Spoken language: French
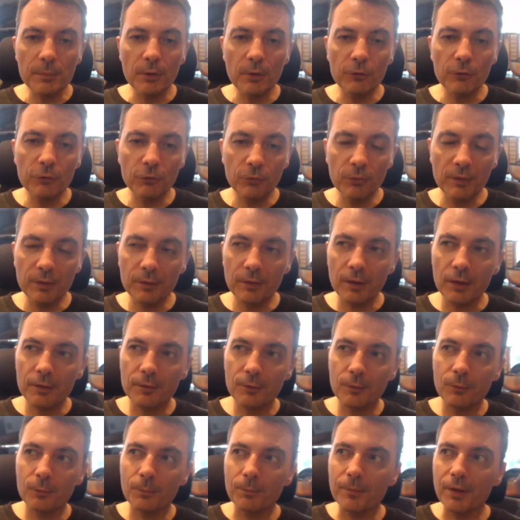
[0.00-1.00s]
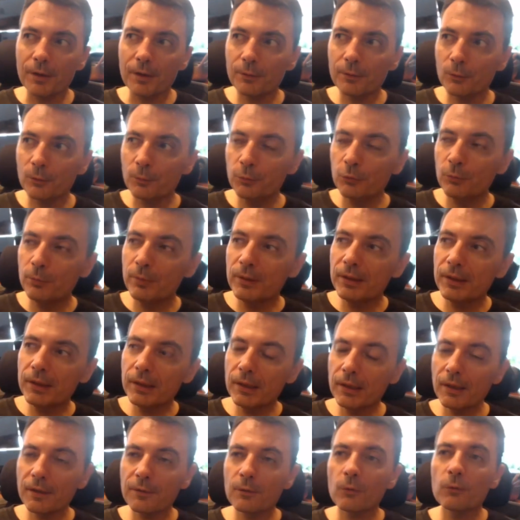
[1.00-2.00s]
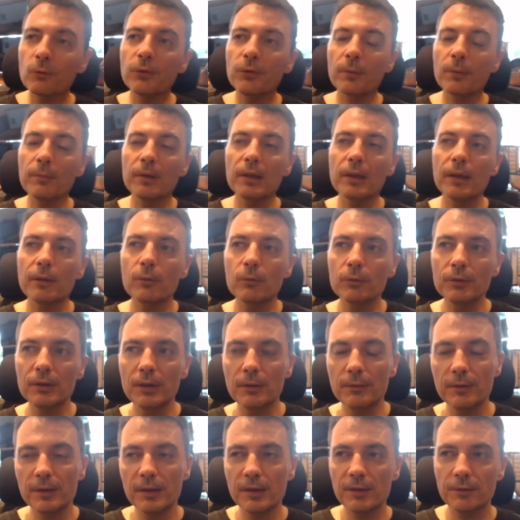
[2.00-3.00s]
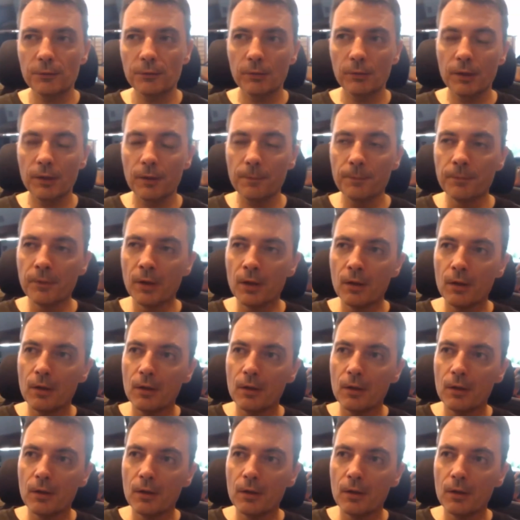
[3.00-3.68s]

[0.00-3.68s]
banques suisses, elles ont, elles ont publié, elles ont fermé les comptes des Vénézuéliens